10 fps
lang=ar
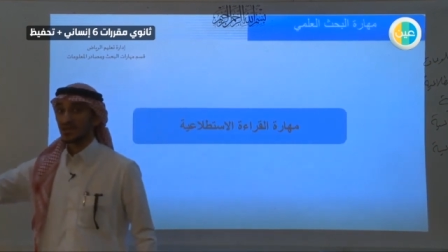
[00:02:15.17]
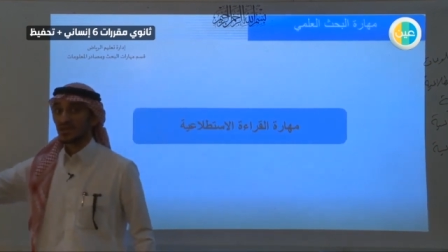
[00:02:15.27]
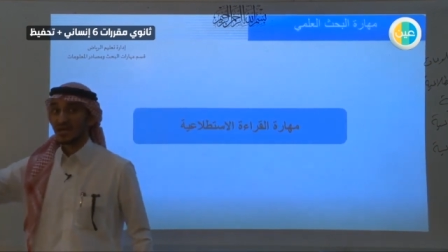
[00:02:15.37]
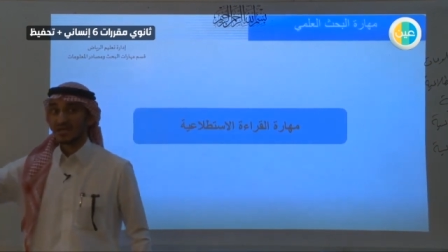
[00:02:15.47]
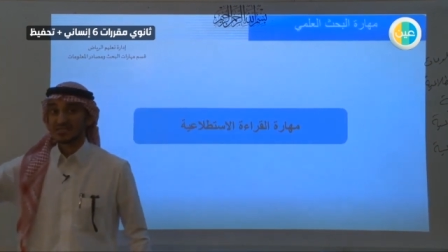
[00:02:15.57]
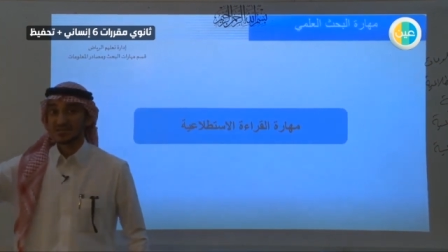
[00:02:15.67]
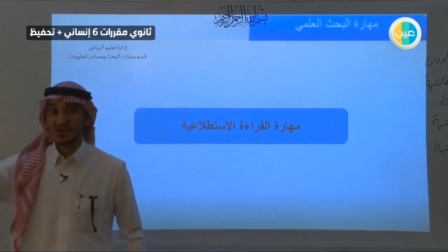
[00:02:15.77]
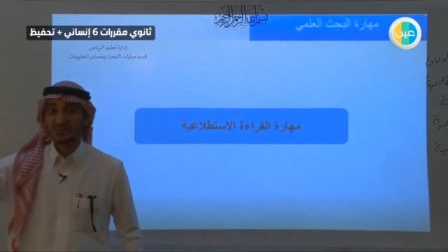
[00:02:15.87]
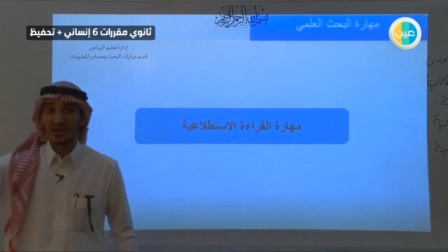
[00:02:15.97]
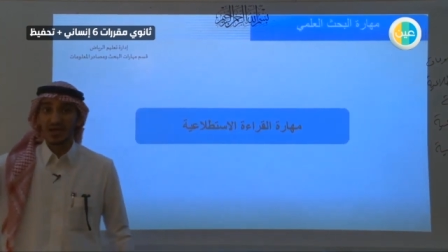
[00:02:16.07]
لا يا
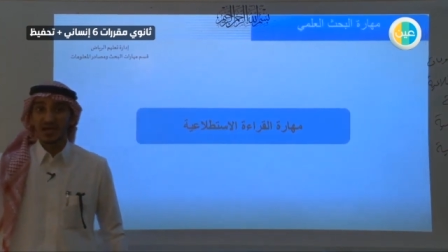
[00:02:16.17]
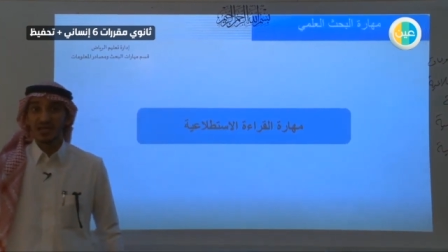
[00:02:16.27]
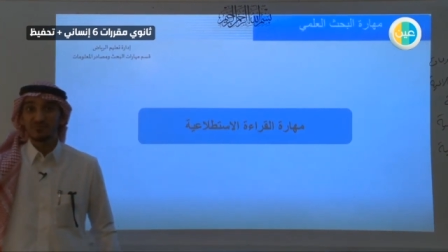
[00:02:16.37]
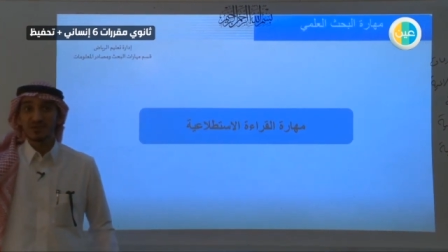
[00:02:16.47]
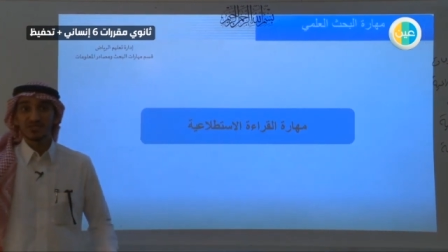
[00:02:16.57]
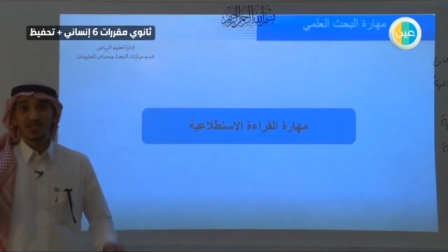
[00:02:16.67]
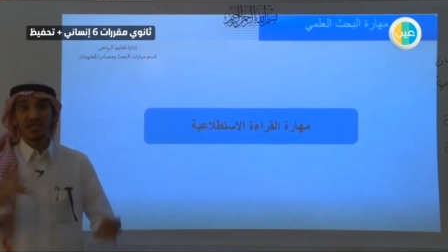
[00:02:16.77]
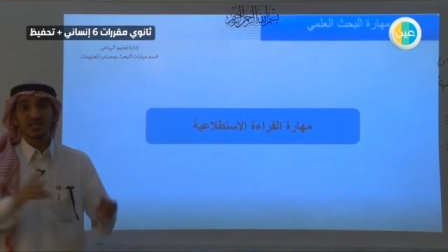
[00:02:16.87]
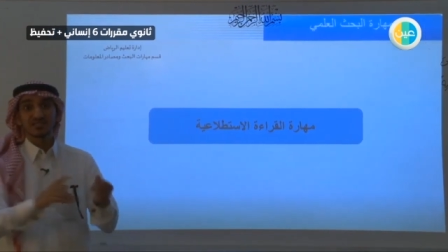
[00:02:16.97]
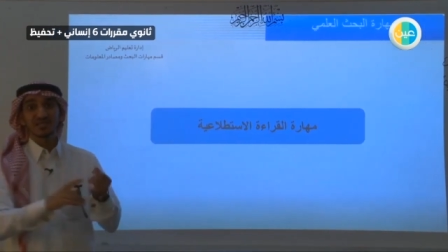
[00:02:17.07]
شباب
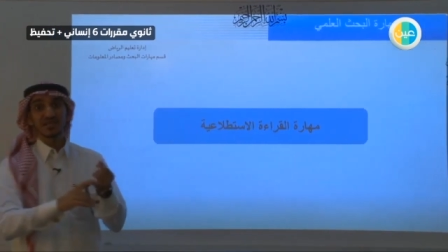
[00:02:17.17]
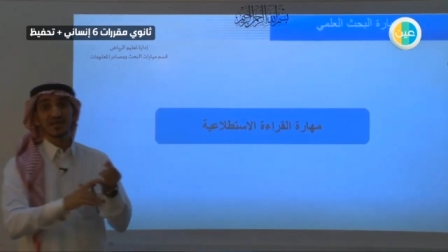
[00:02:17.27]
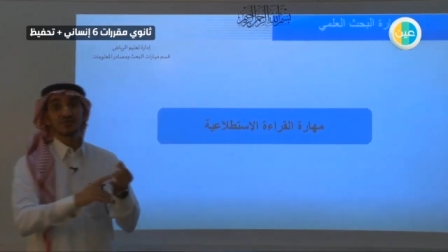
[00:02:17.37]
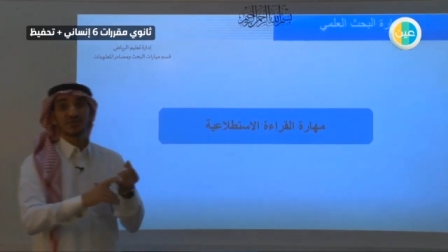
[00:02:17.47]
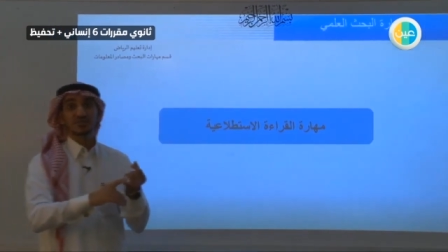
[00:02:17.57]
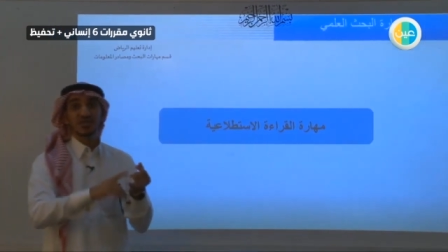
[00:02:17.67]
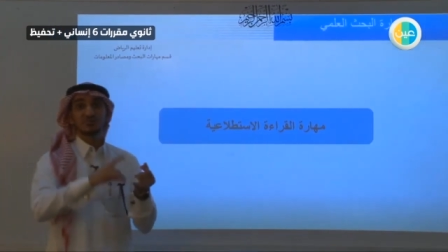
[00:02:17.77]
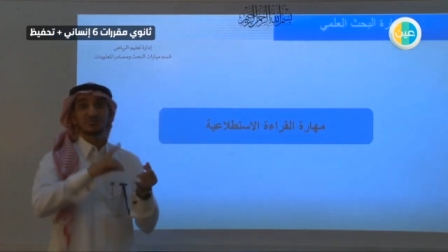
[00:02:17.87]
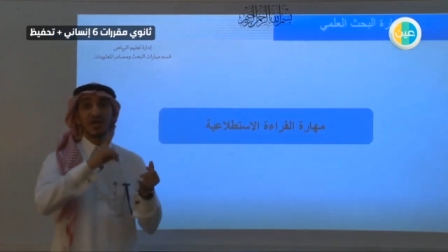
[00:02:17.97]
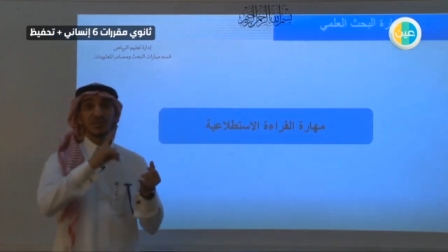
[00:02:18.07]
المجالات هي من
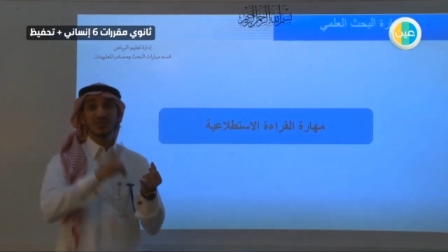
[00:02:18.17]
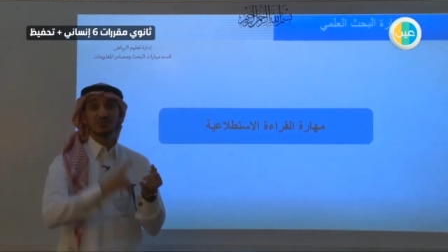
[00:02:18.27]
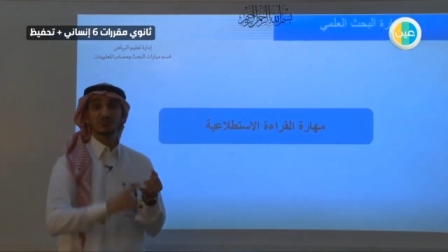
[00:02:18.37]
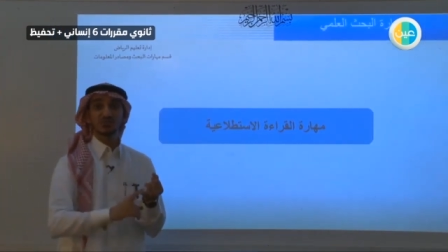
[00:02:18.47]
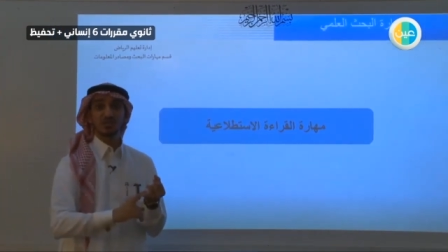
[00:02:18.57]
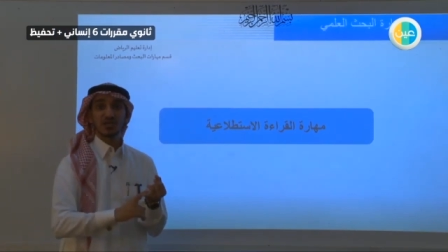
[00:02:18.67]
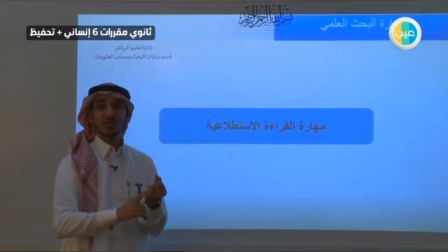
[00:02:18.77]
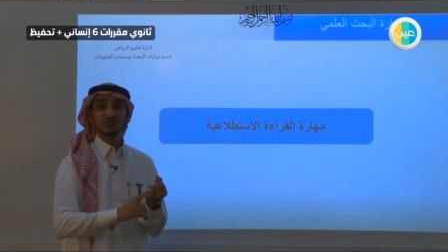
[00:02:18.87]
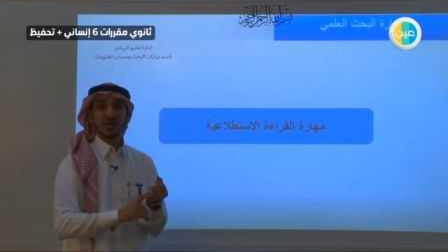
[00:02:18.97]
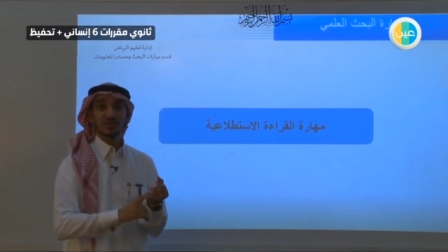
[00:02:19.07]
ايجاد بحث
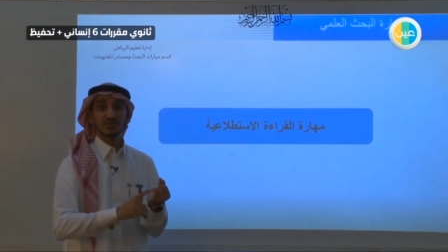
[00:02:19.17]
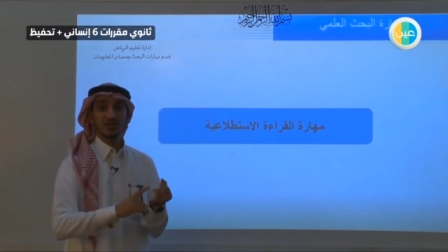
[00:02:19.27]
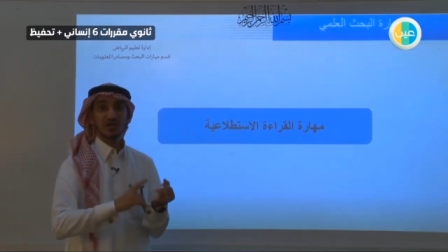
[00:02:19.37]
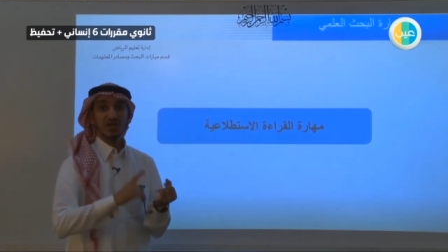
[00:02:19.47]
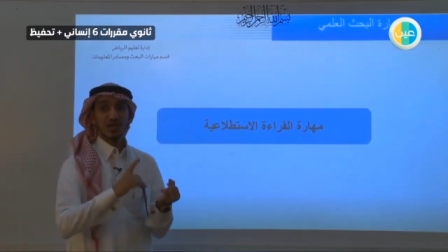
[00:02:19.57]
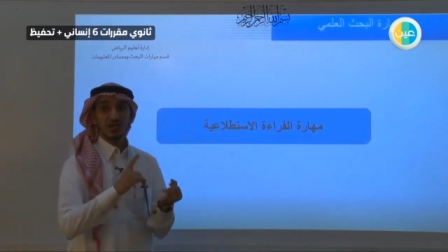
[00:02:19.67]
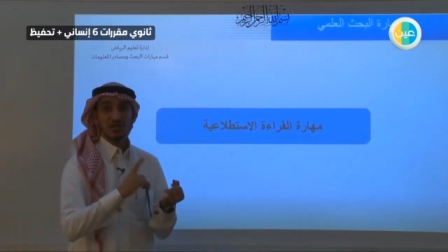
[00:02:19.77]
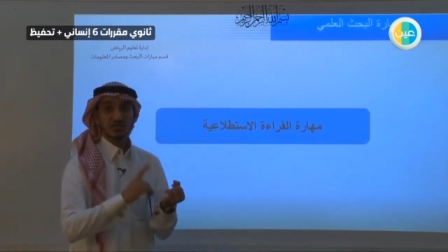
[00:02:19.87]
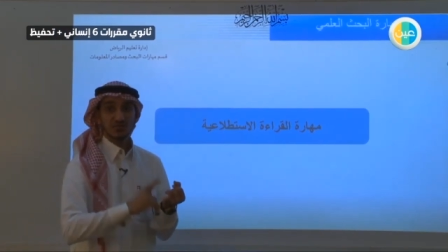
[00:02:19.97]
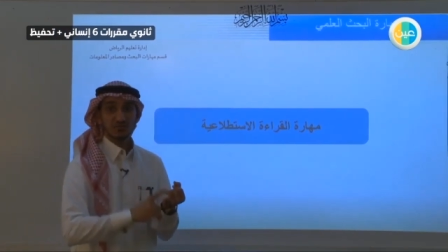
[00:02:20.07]
المشكلات بحيث انه
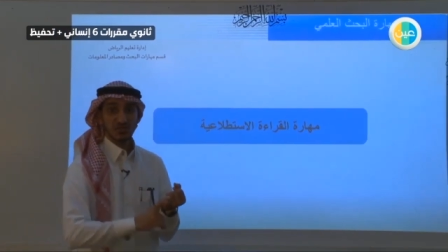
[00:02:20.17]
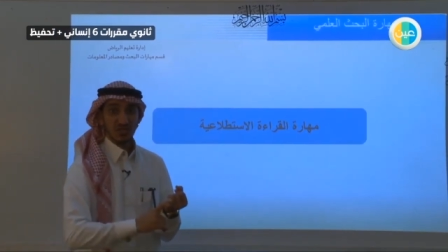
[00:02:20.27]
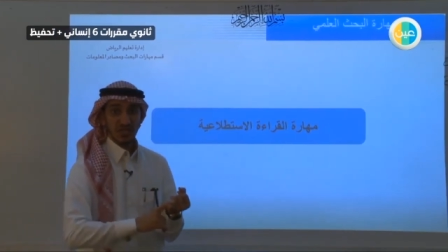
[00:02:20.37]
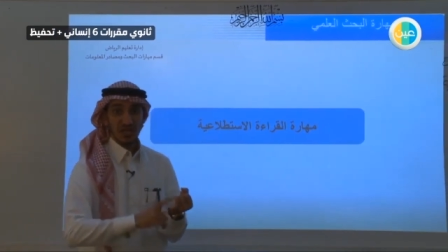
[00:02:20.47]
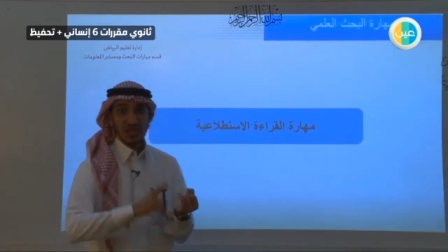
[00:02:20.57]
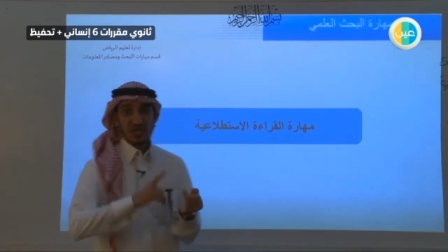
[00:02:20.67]
يجد مشكله